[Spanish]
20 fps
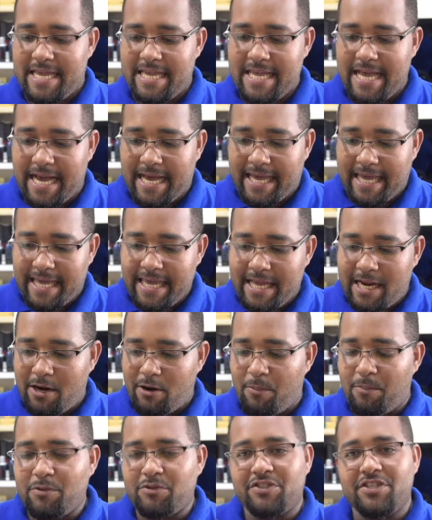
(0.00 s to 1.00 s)
Y aquí
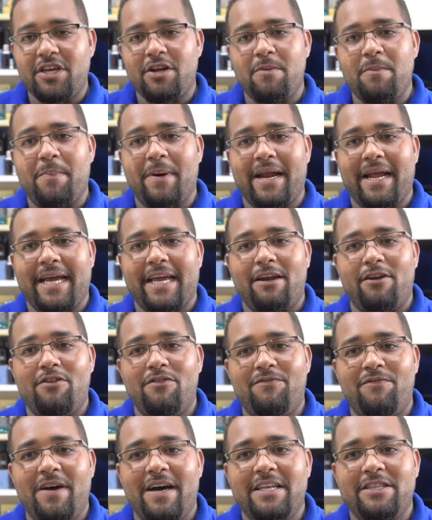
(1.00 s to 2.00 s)
lo pusieron para que el
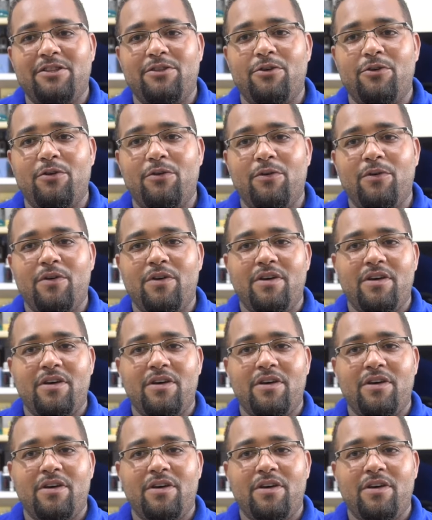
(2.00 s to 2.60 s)
olfato